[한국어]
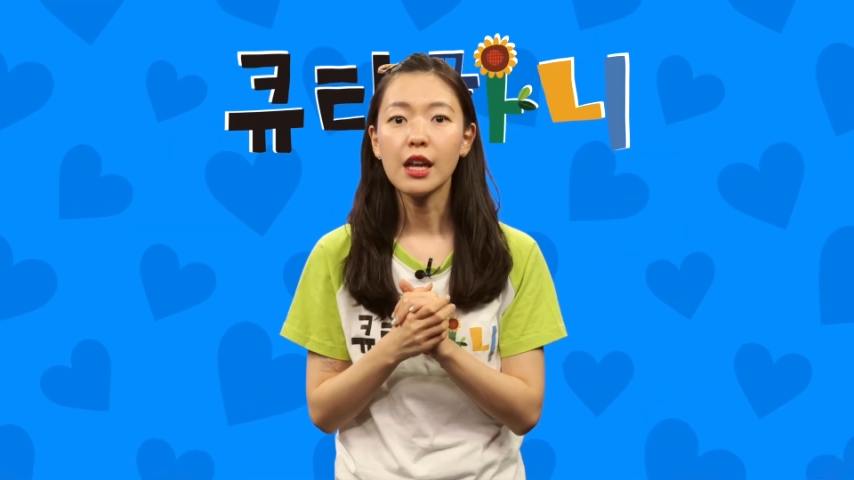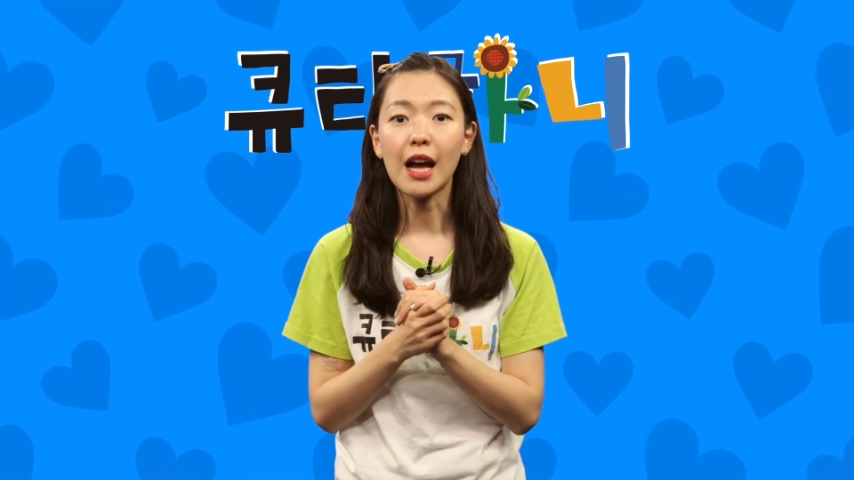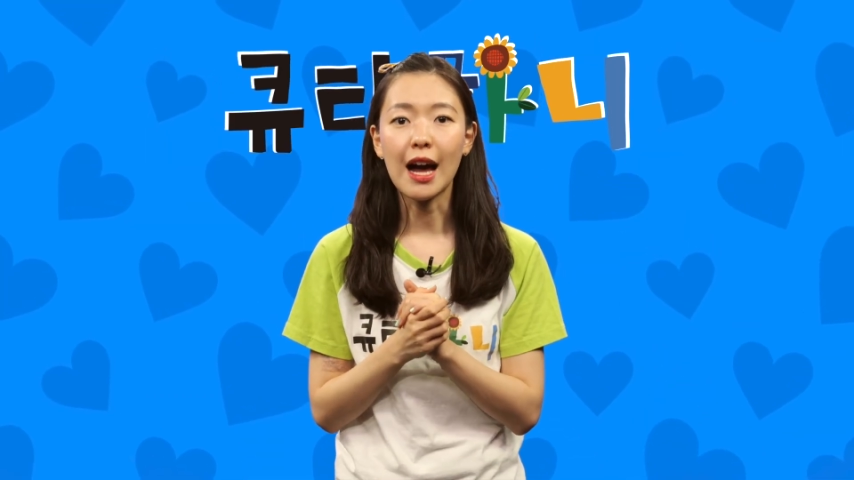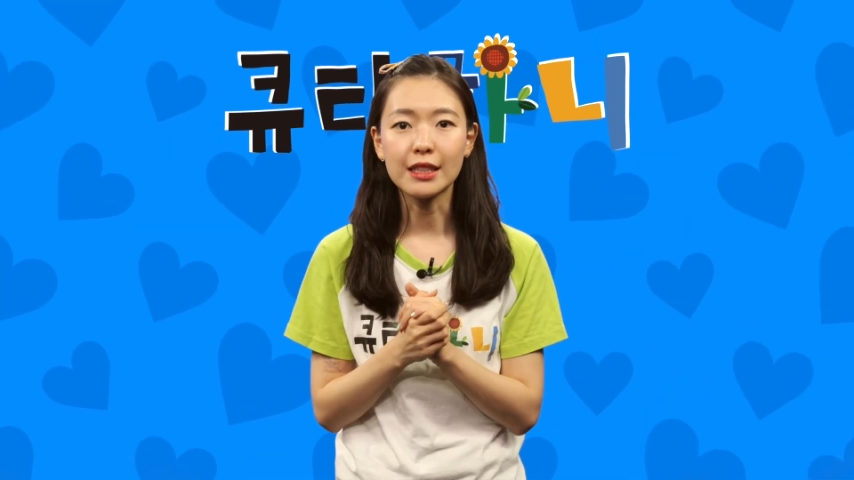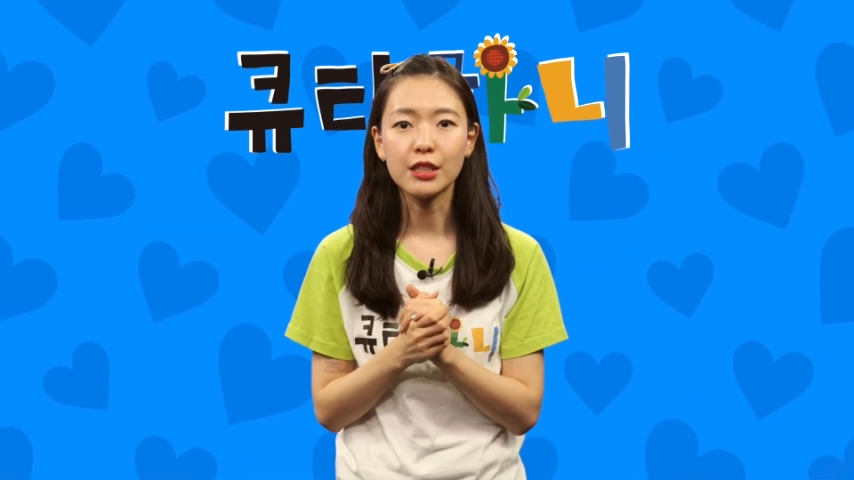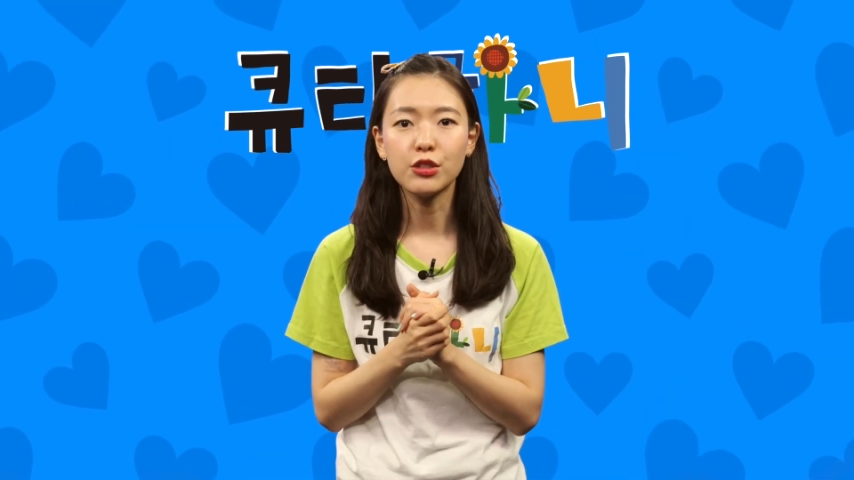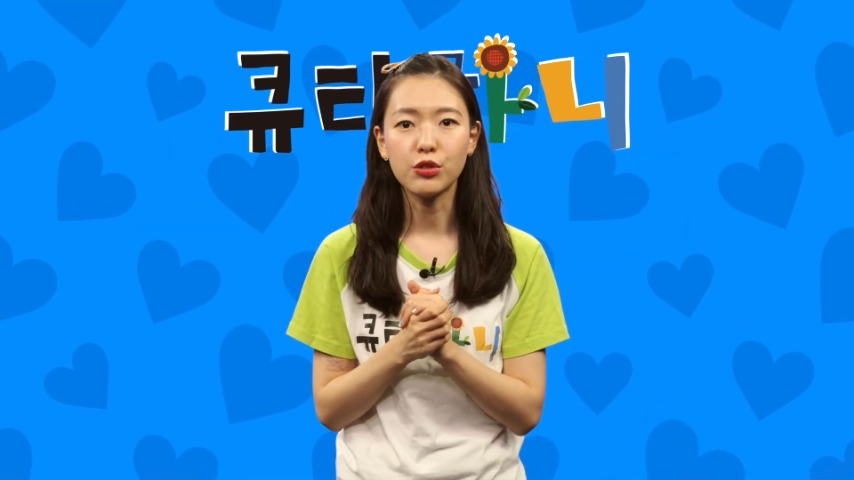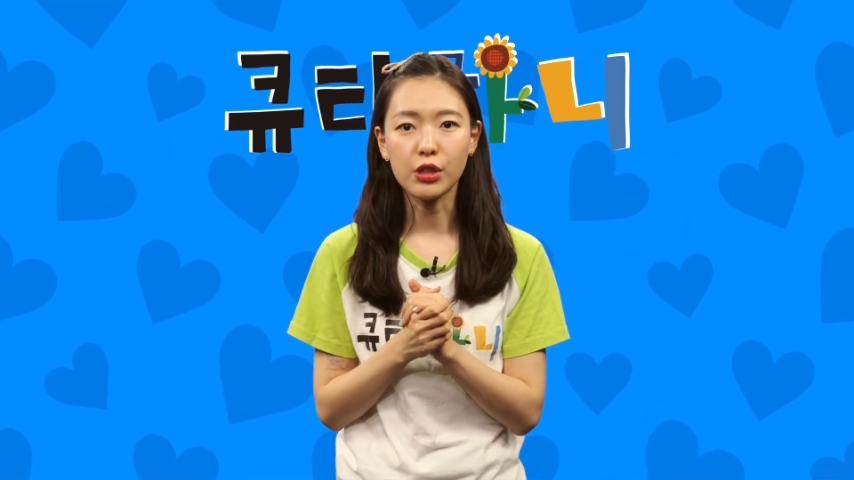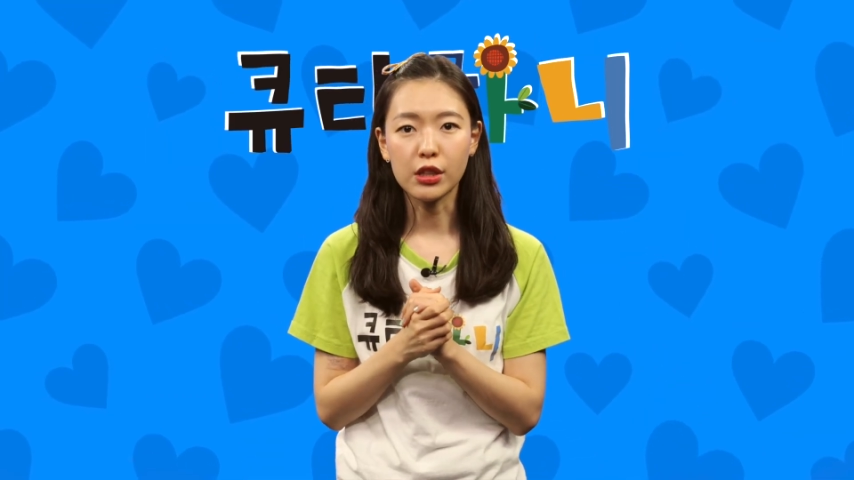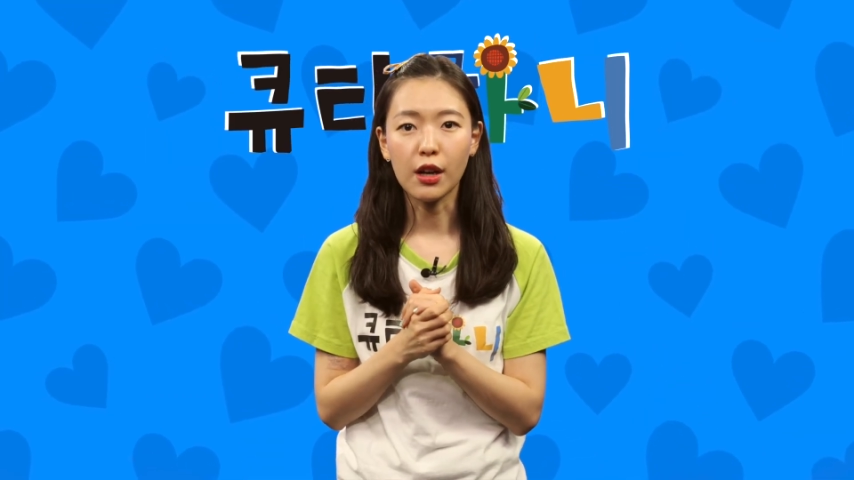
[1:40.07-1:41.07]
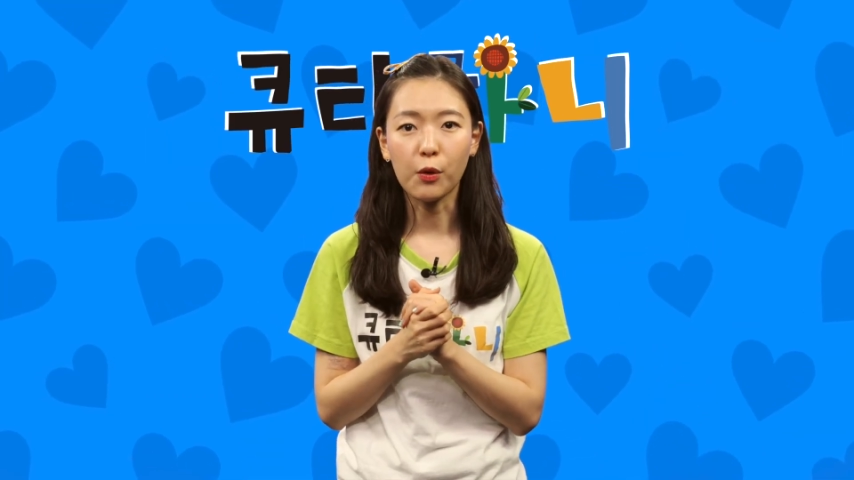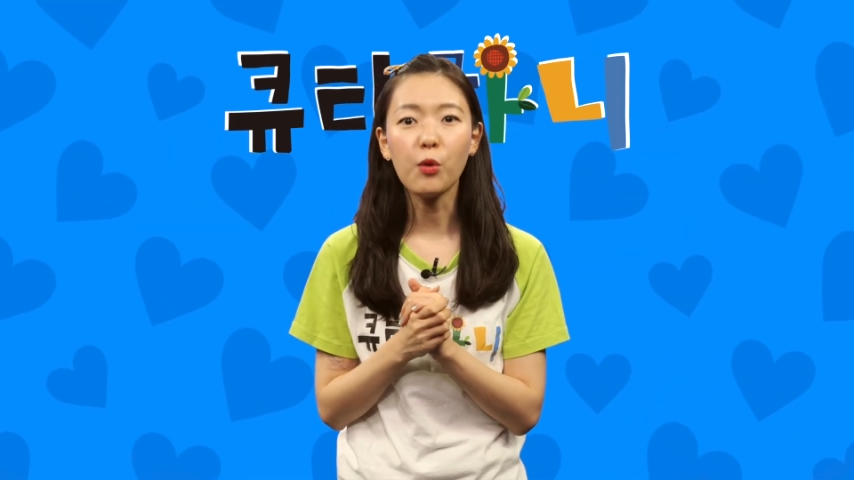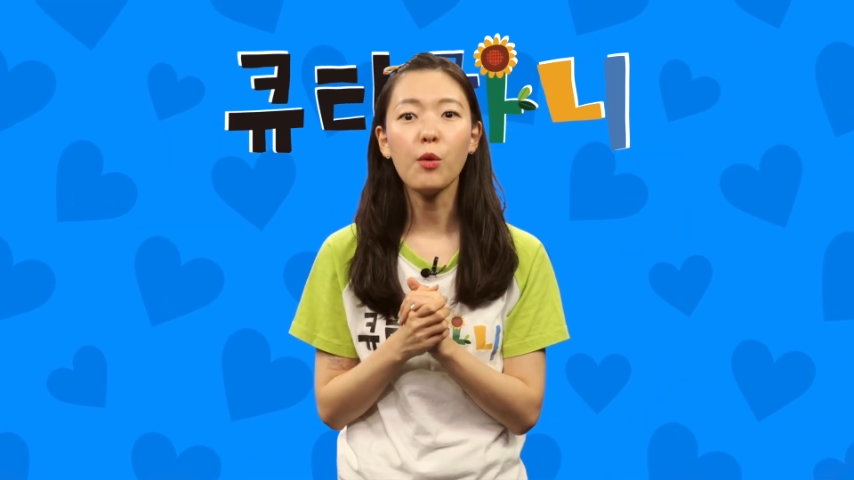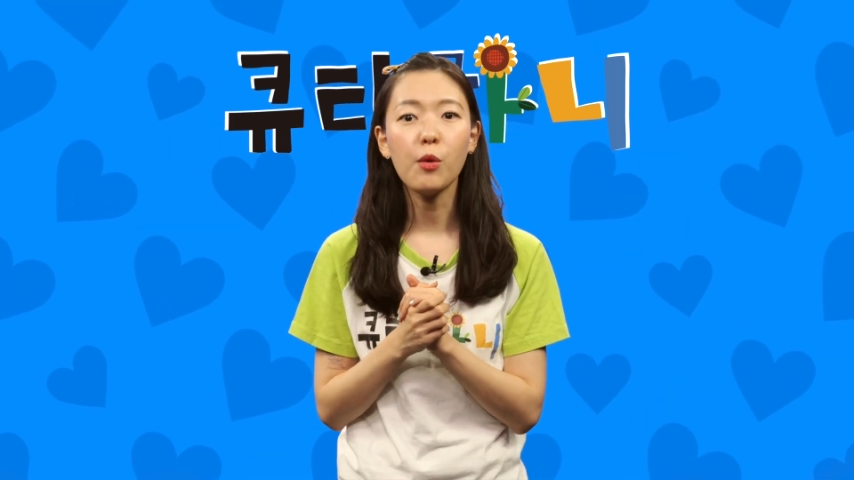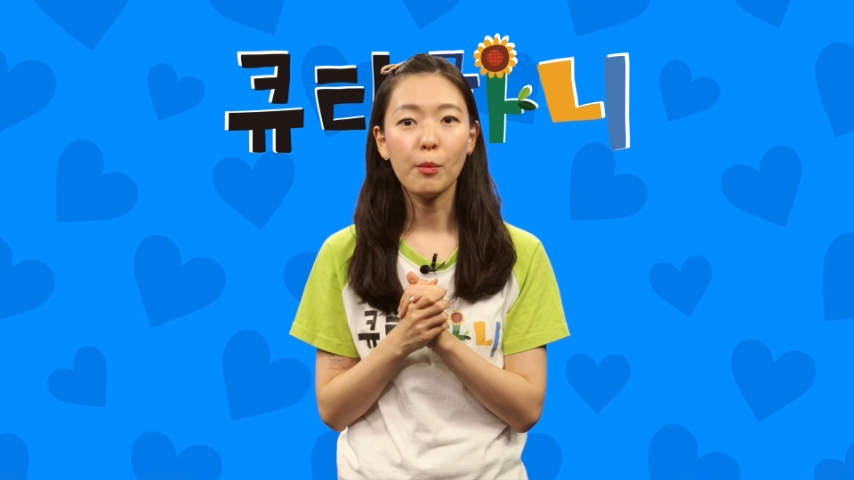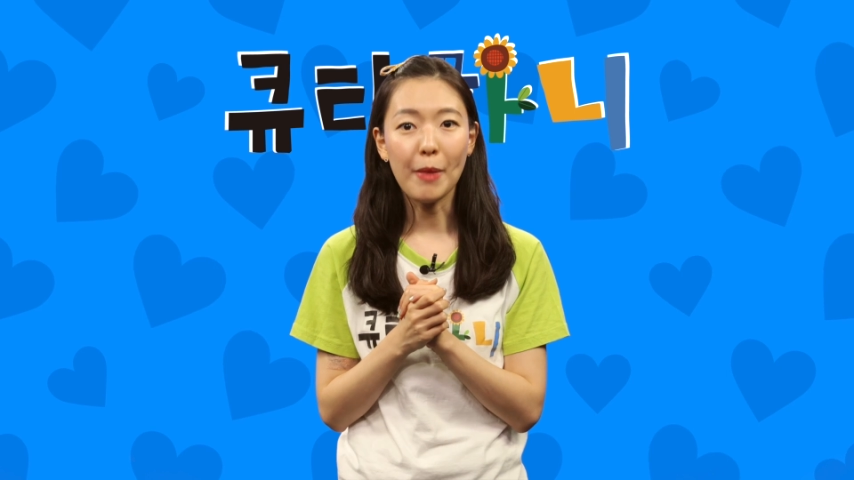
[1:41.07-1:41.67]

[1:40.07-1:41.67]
가질 수 있다고